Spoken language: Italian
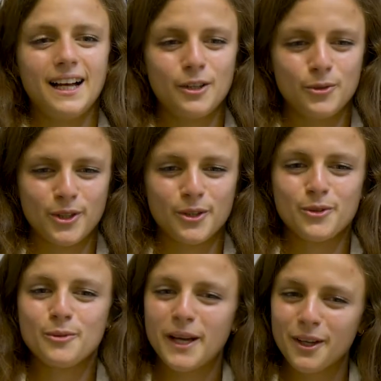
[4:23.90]
Allora,
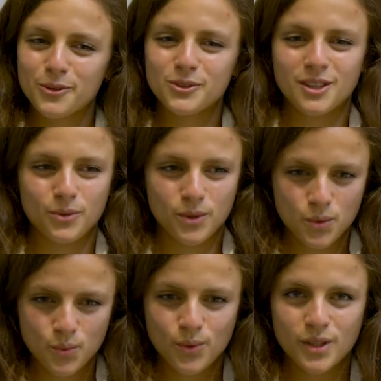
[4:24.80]
non ho mai incontrato
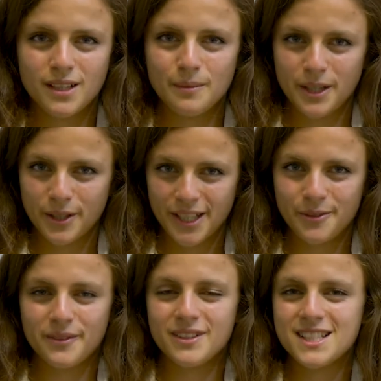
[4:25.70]
nessuno nella mia
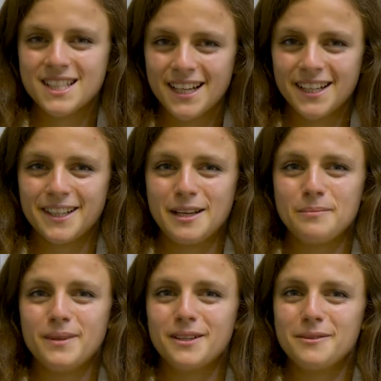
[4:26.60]
carriera universitaria che
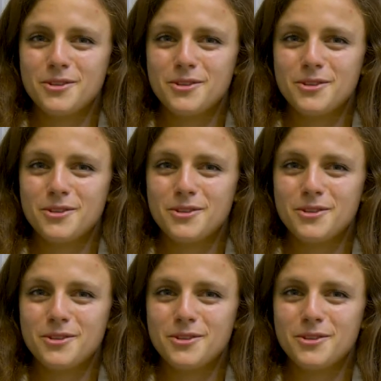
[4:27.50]
abbia